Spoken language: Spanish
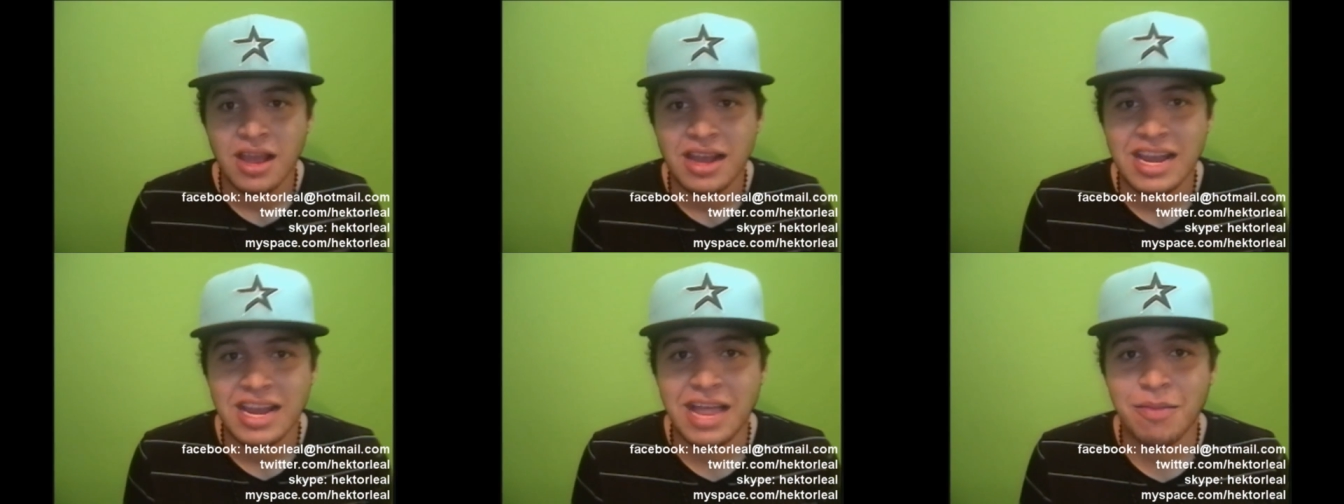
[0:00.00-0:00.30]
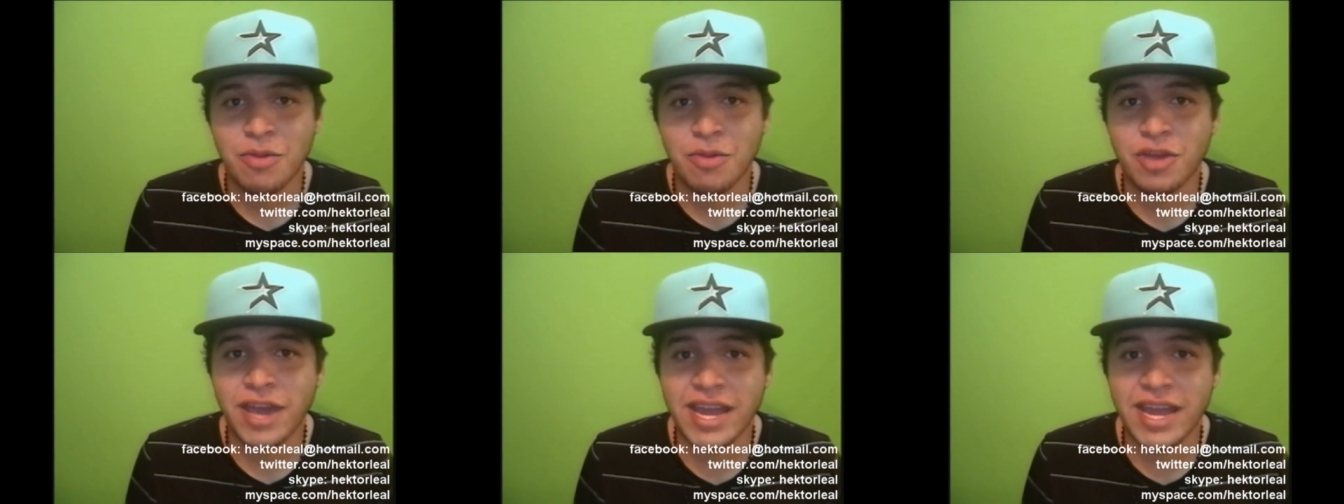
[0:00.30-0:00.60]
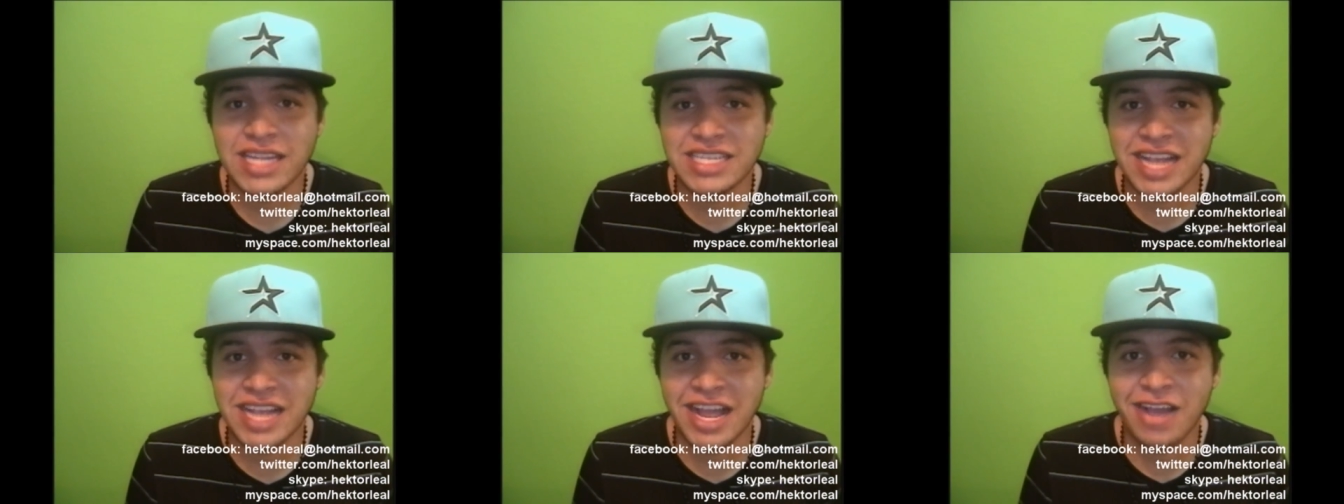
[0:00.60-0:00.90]
Las
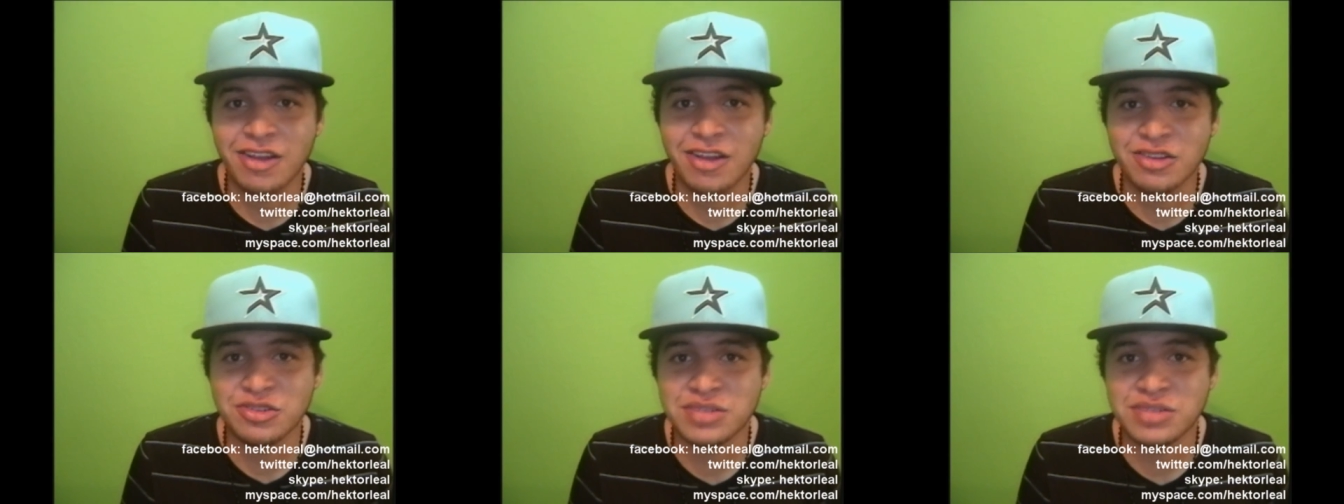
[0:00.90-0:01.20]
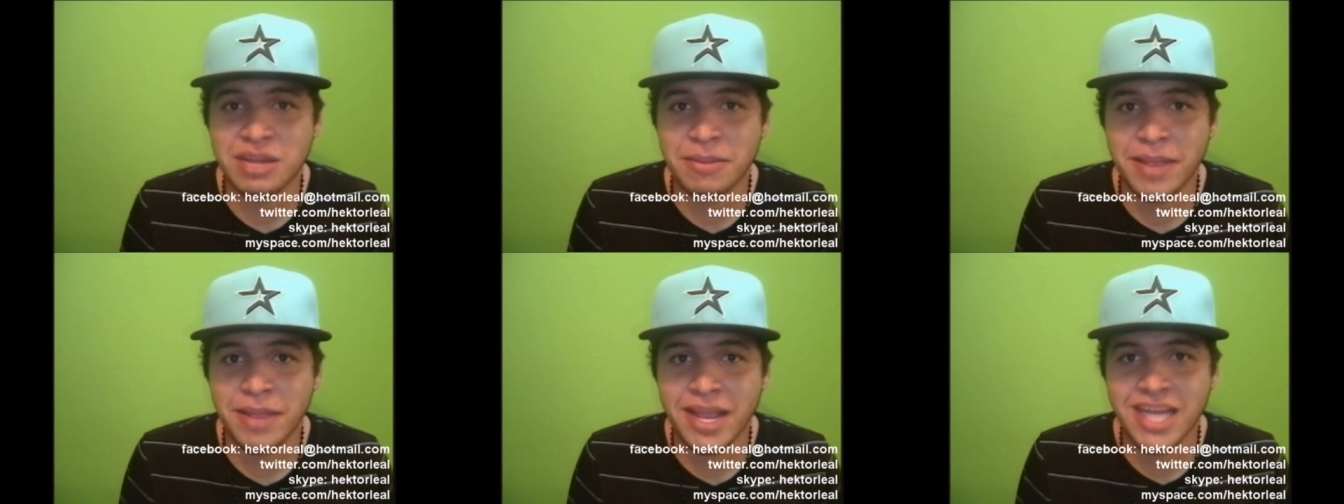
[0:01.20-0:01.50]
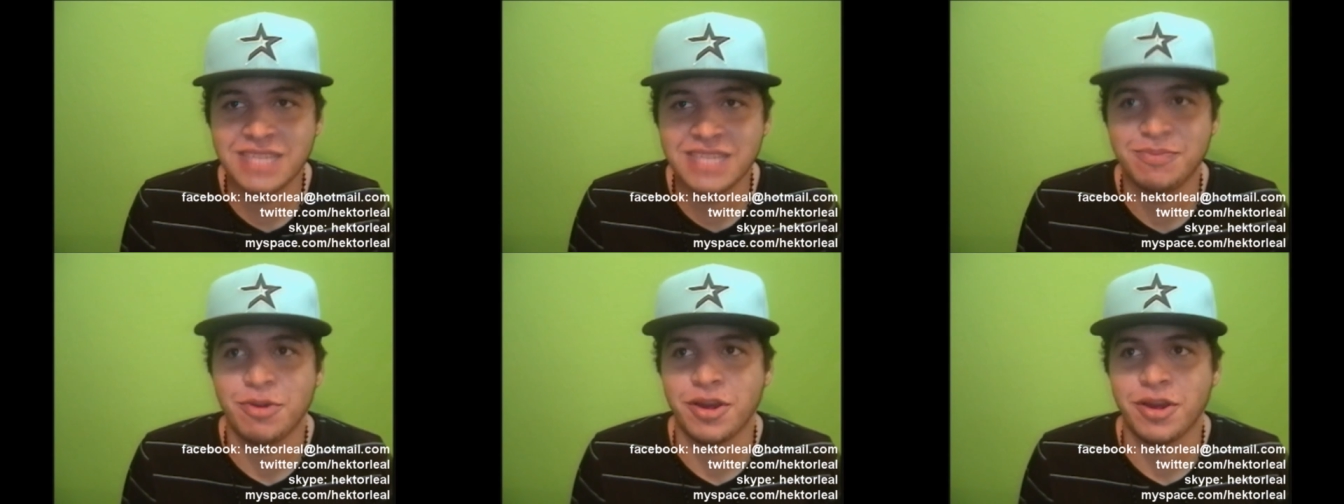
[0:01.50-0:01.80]
mujeres llegan con sus
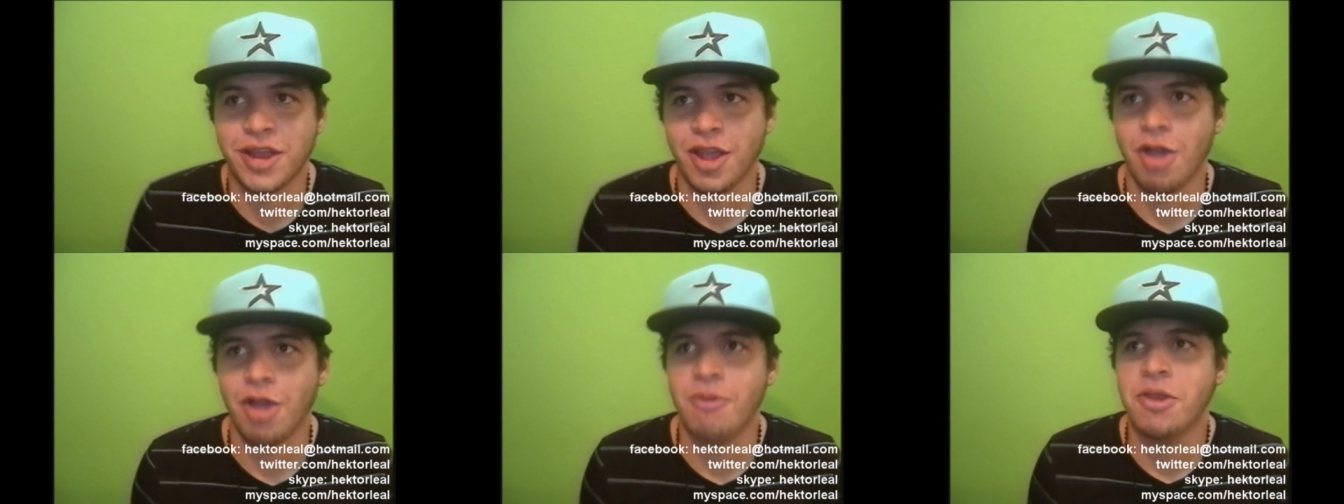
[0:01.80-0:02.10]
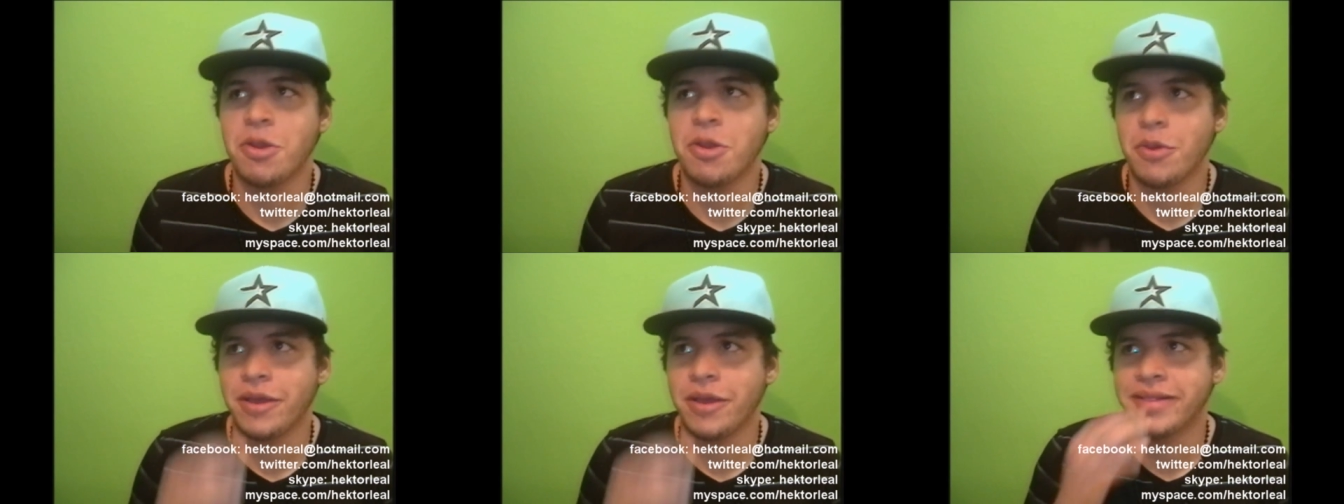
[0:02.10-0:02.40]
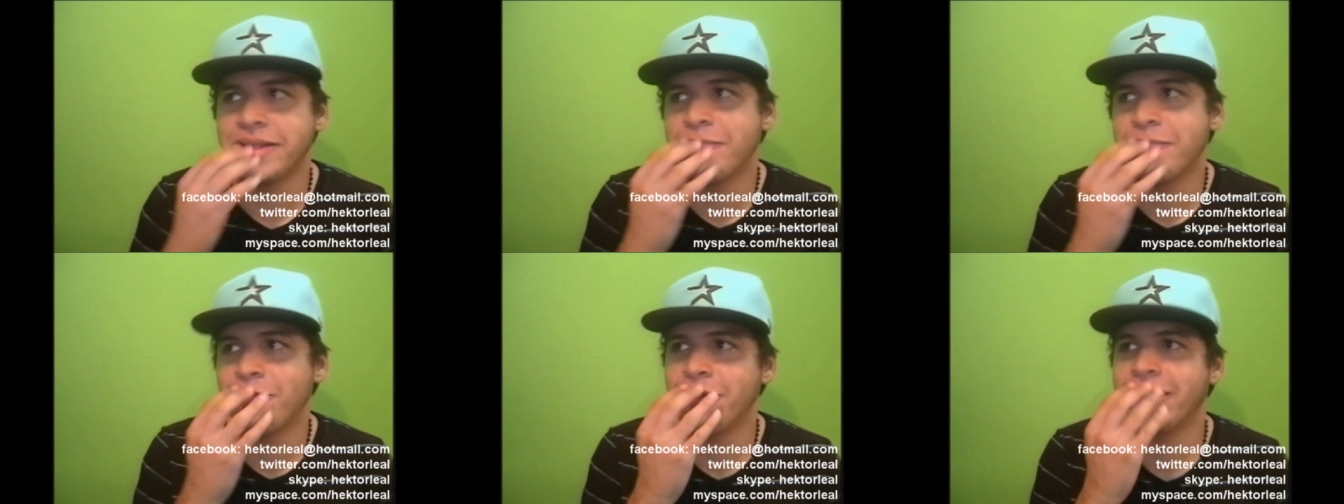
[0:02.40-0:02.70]
amigas porque obvio,
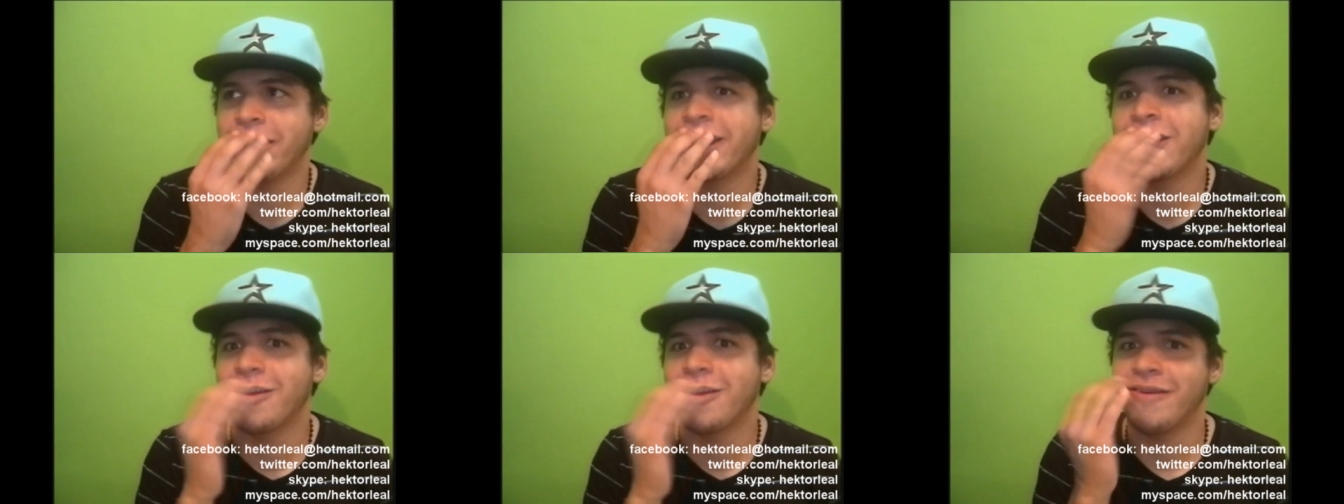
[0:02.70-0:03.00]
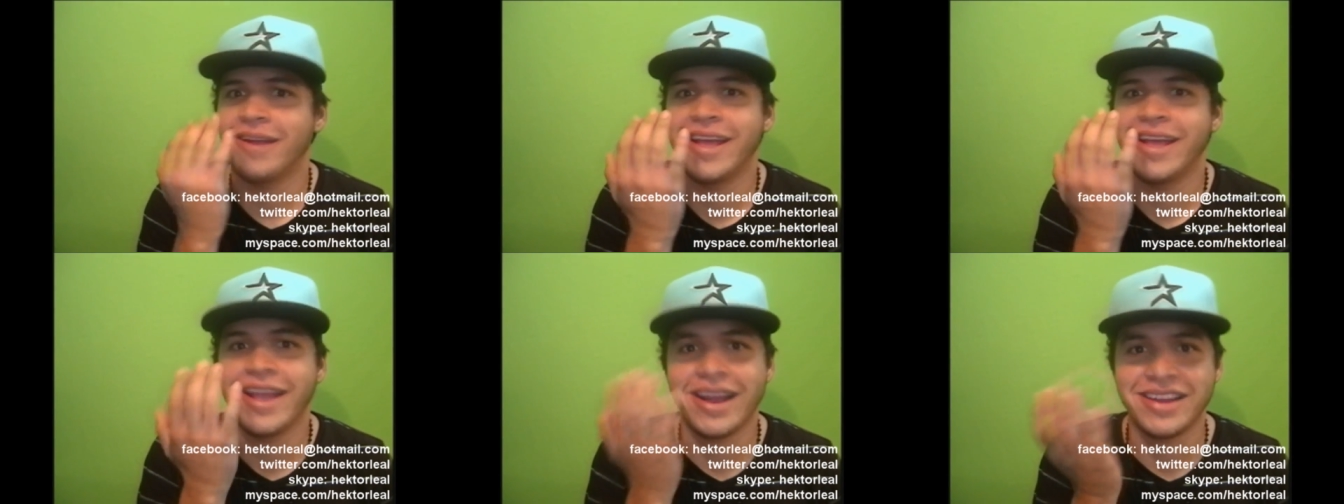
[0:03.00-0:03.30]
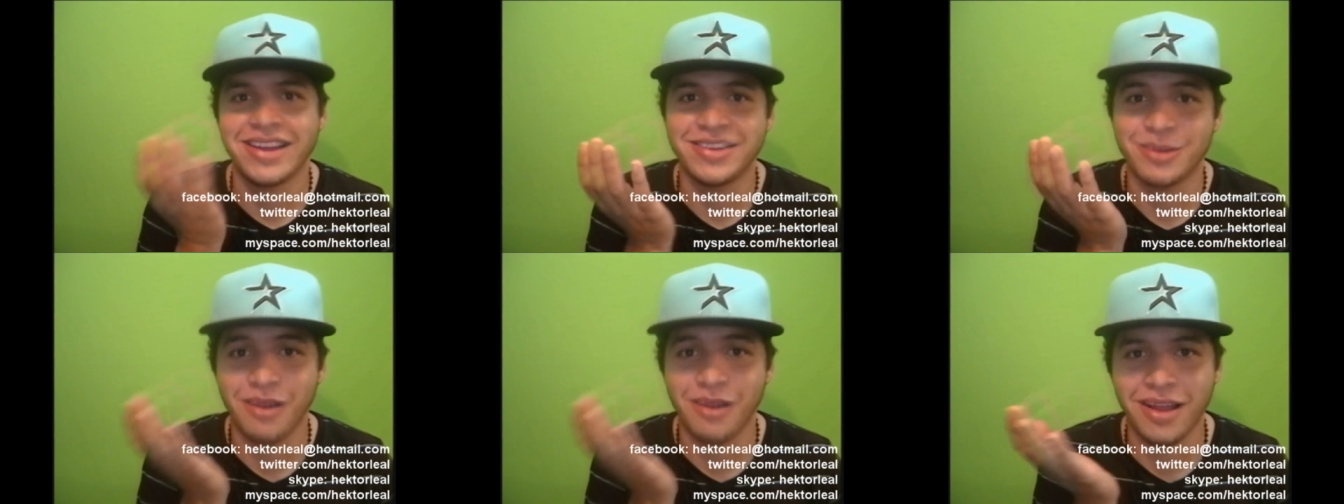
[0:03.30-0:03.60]
güey, tipo de que no van a
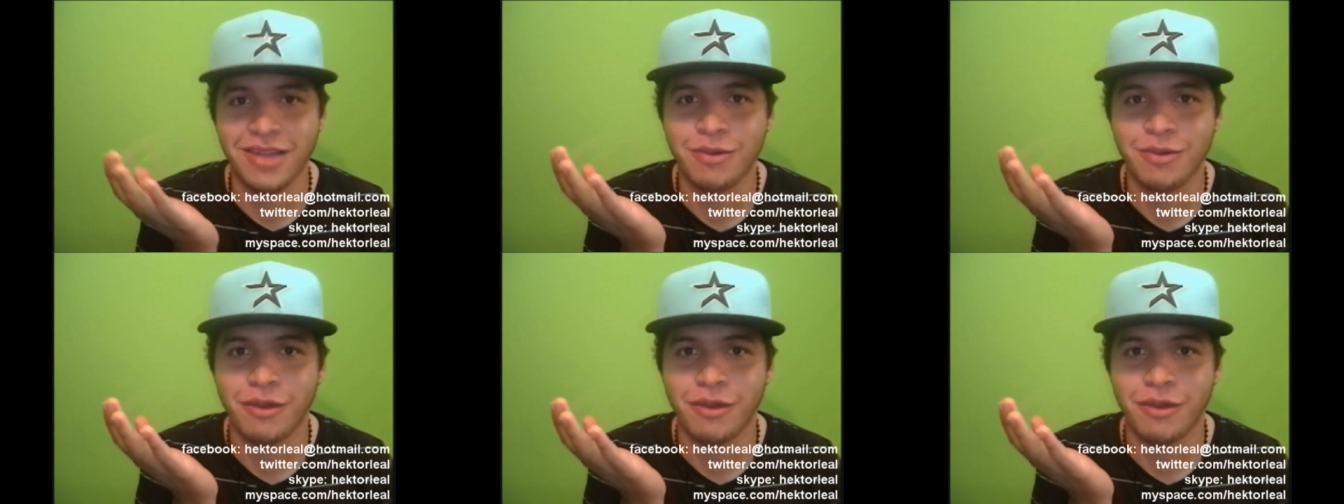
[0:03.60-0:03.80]
llegar solas,